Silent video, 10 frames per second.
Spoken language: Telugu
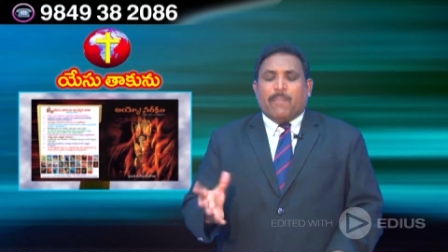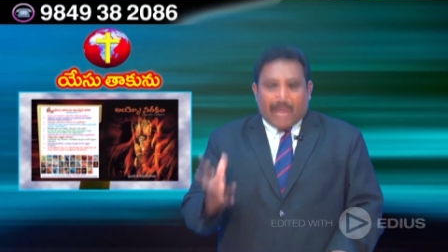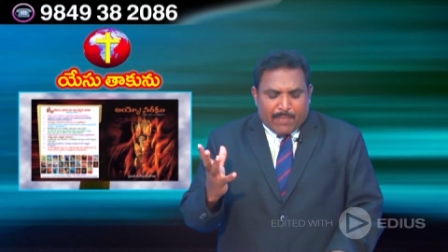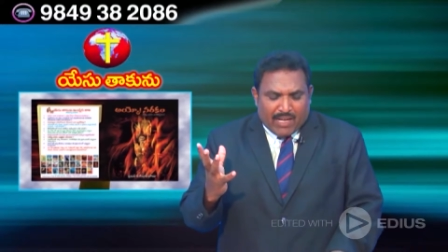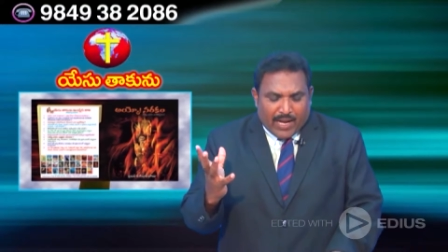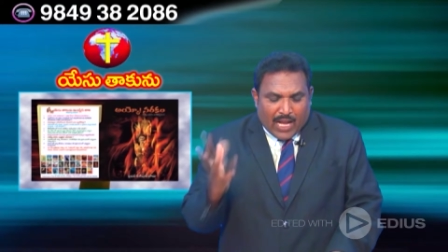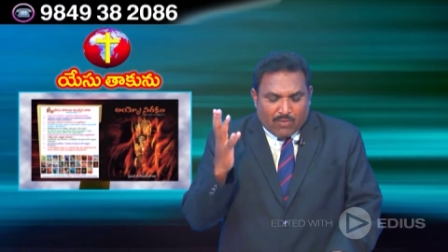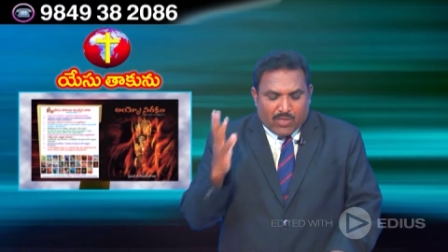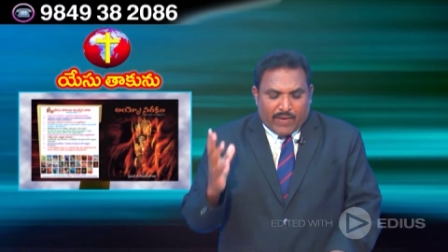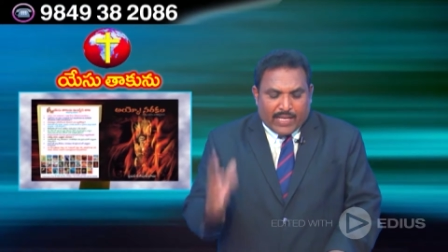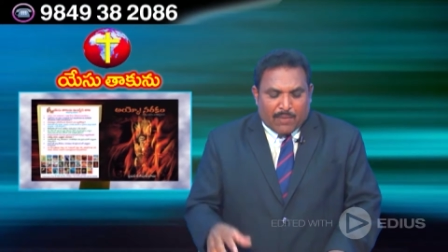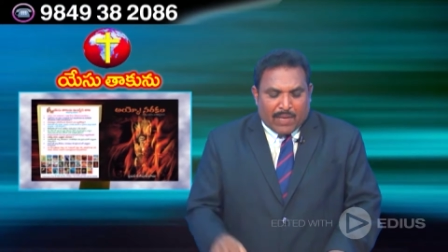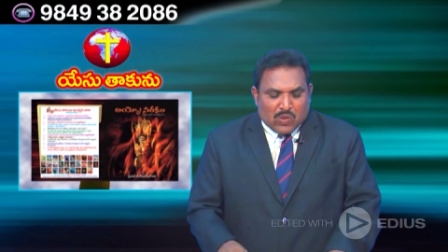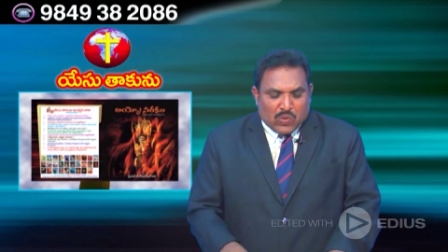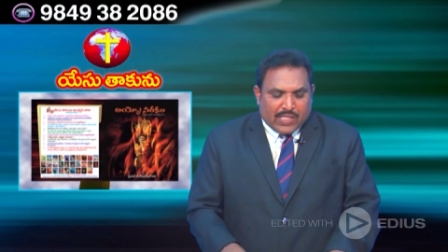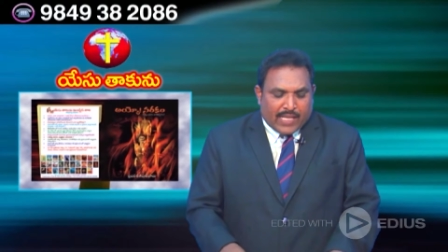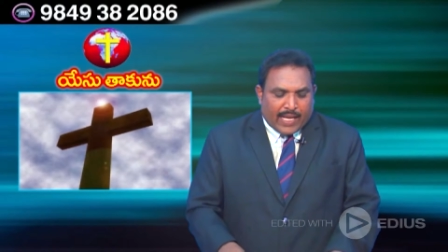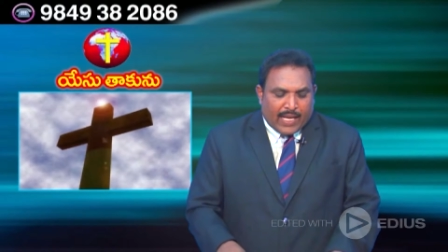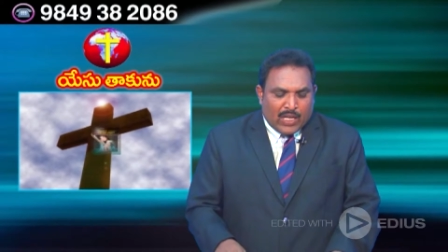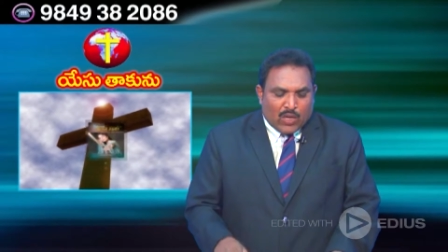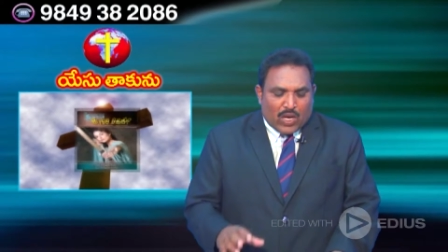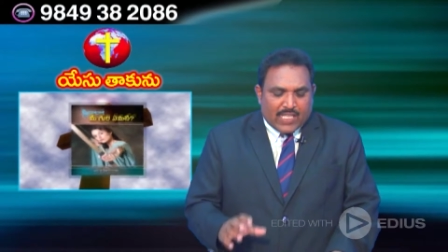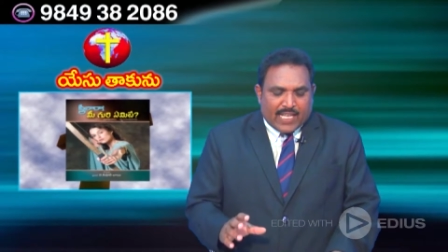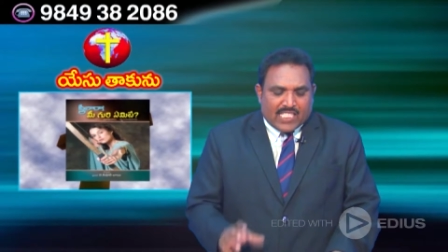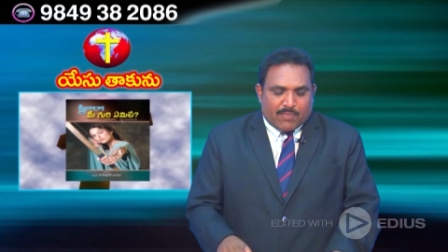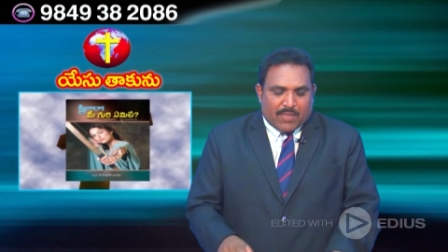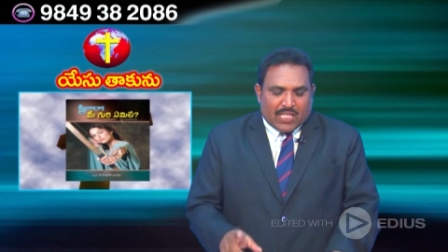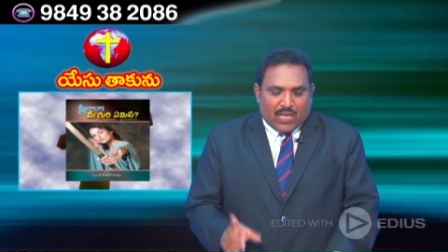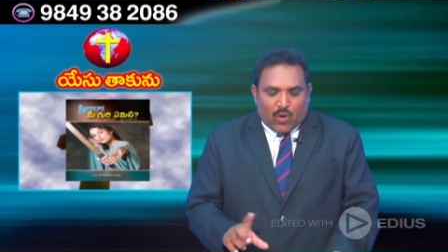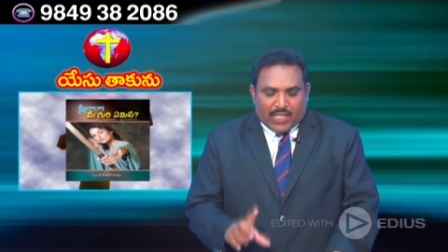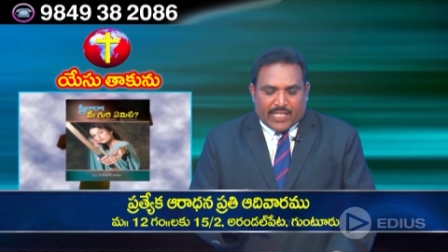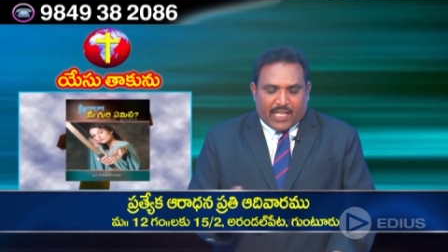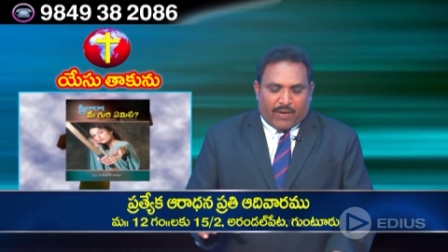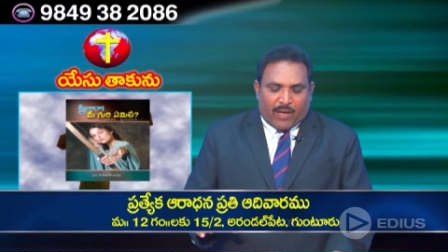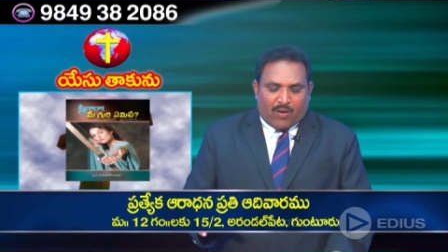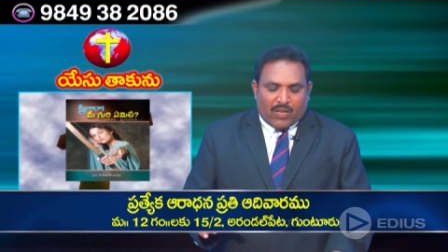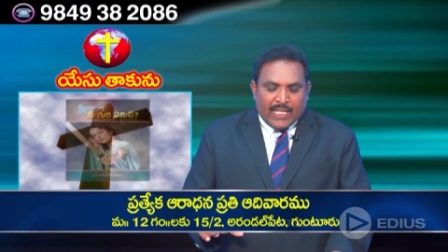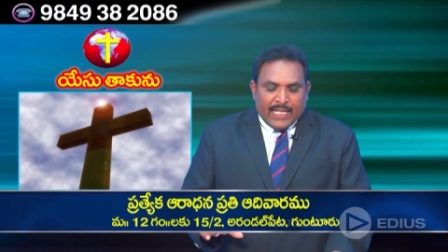మరి మనం ఎలా ఉన్నాం ఇంకా మనం చూస్తే కులస రాసిన పత్రిక ఒకటి ఇరవైలో